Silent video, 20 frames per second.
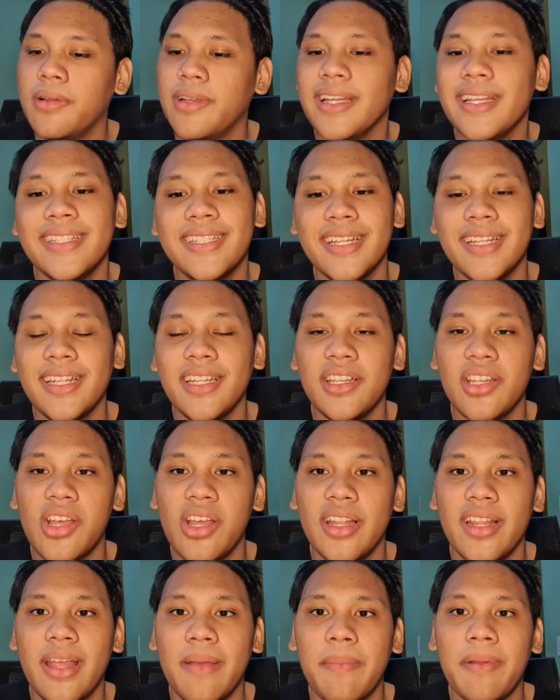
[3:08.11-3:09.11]
Isa din
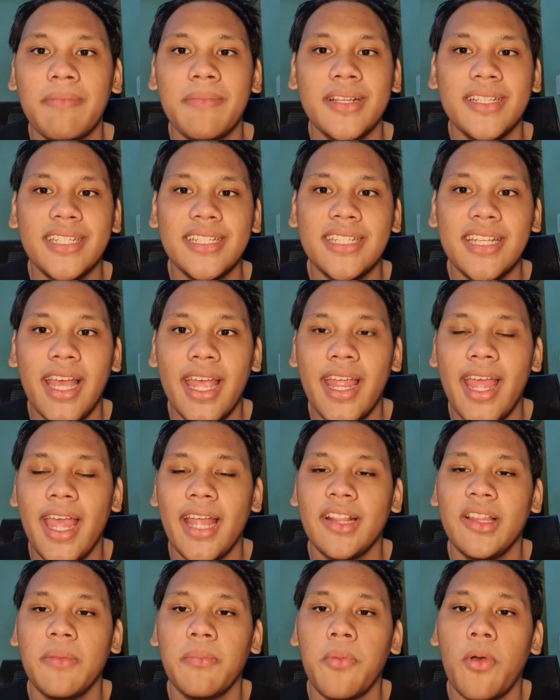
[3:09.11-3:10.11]
yun. Dapat
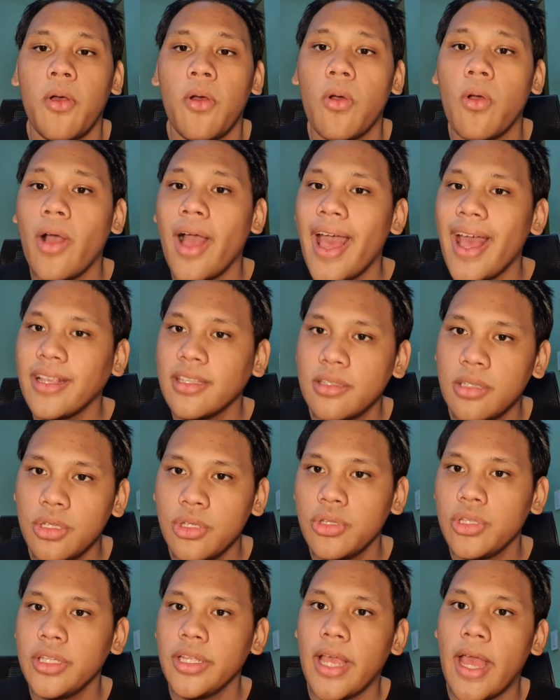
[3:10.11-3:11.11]
nagsi-CIIT po ako. Kaso
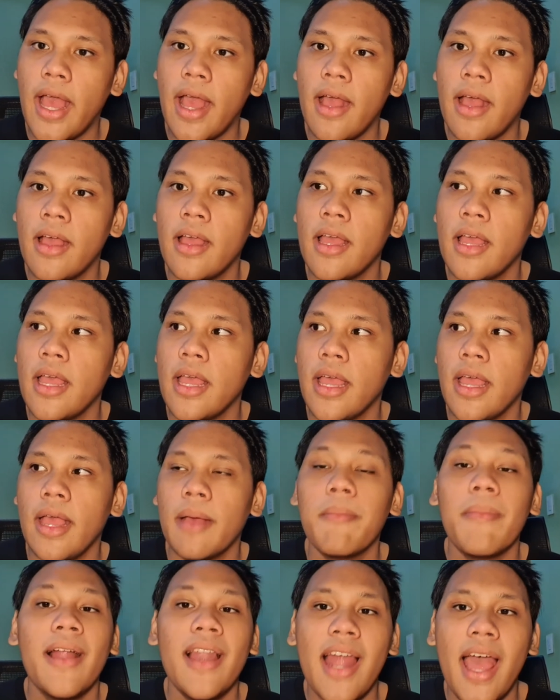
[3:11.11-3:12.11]
yun nga,
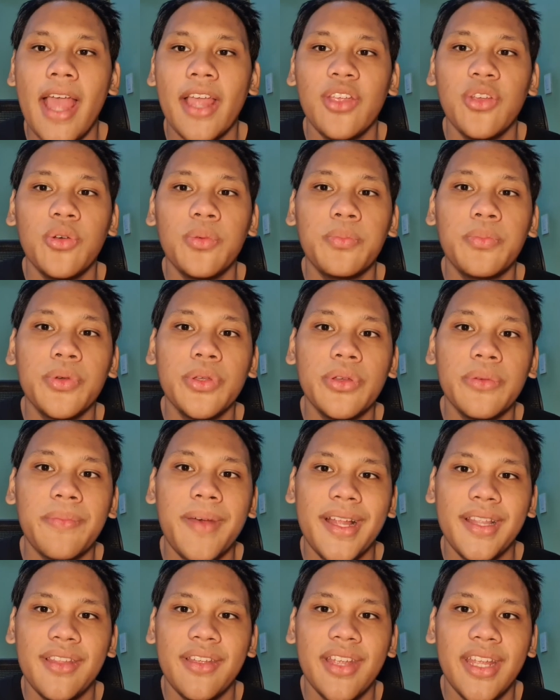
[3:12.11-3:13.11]
malayo po yung
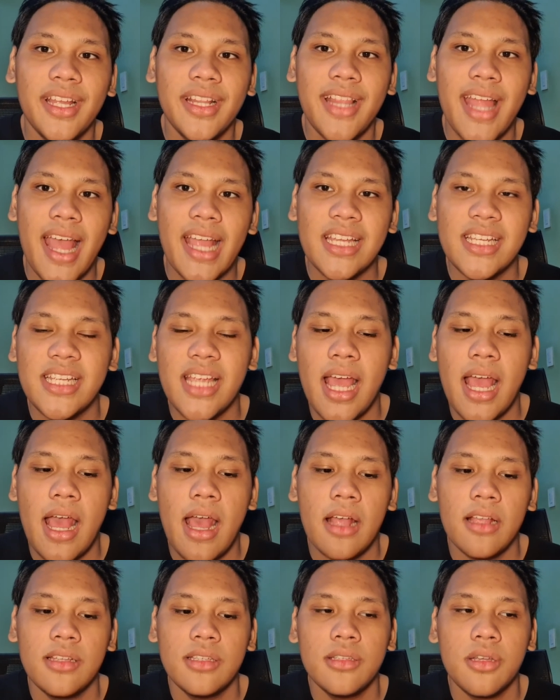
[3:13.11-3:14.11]
Mother
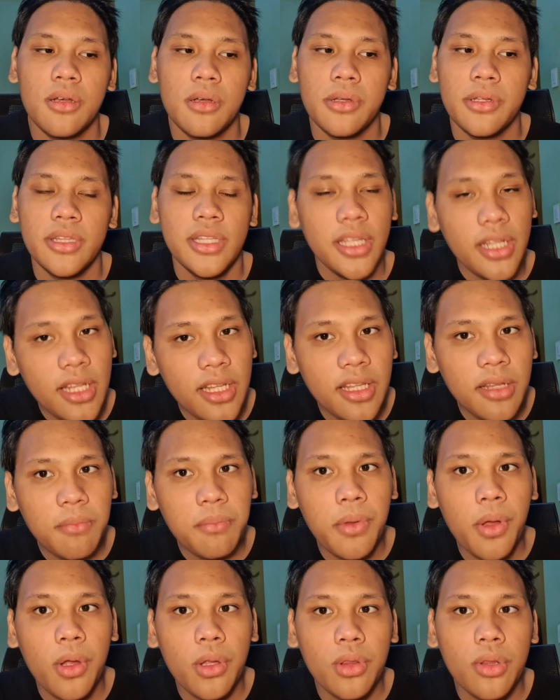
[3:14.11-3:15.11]
Ignacia. So, hindi na din
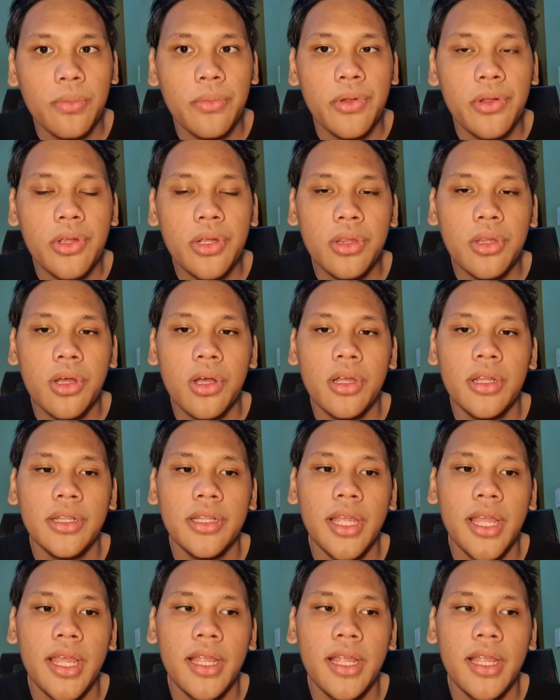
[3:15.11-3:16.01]
po ako tumuloy doon.